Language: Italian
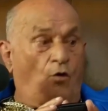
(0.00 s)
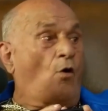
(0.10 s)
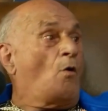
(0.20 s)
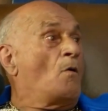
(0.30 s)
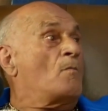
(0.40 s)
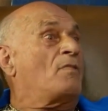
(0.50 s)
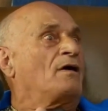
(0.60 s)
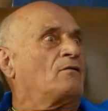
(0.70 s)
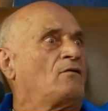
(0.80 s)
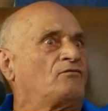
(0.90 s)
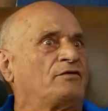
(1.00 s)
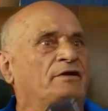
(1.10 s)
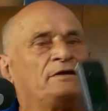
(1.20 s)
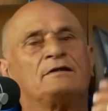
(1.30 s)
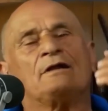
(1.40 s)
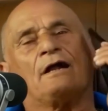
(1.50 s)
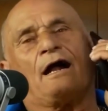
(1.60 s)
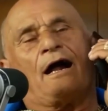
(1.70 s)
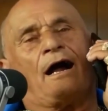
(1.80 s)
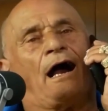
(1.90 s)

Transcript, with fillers: Oh my god. Raga.